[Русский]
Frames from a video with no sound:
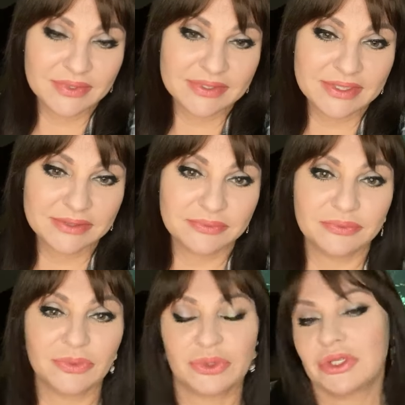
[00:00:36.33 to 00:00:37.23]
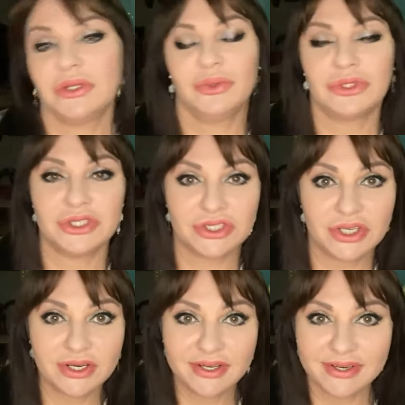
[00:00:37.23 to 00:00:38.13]
Здесь тоже не очень
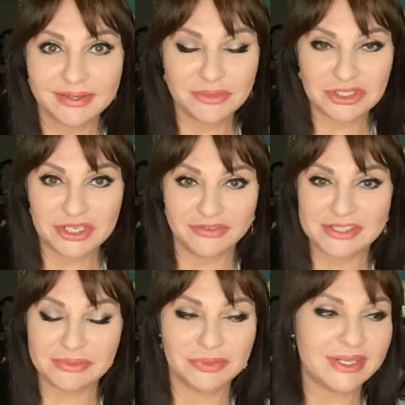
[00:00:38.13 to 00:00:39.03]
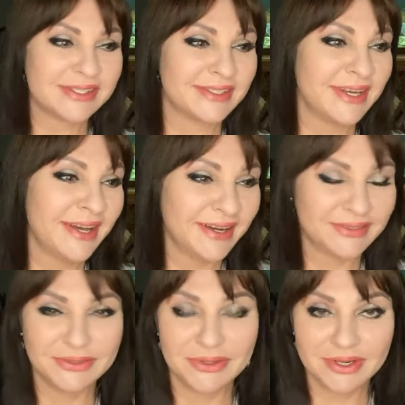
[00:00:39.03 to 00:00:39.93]
жарко, обещали 18,
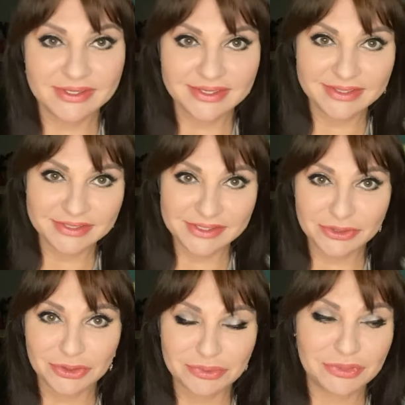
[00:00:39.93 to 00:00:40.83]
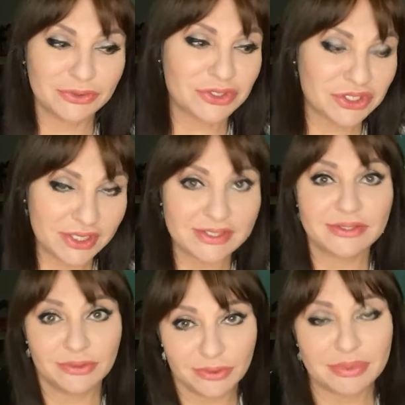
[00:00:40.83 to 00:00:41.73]
но оказалось здесь тоже минус
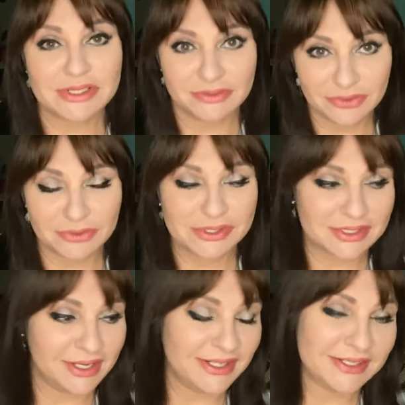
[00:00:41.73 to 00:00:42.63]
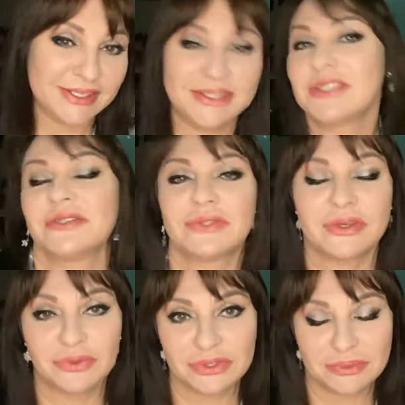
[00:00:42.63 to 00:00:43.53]
6, но по сравнению со столицей, конечно, все
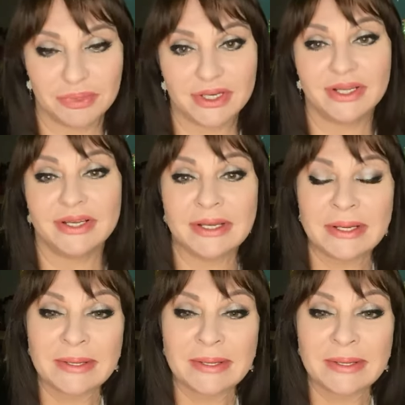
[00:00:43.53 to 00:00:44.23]
равно теплее.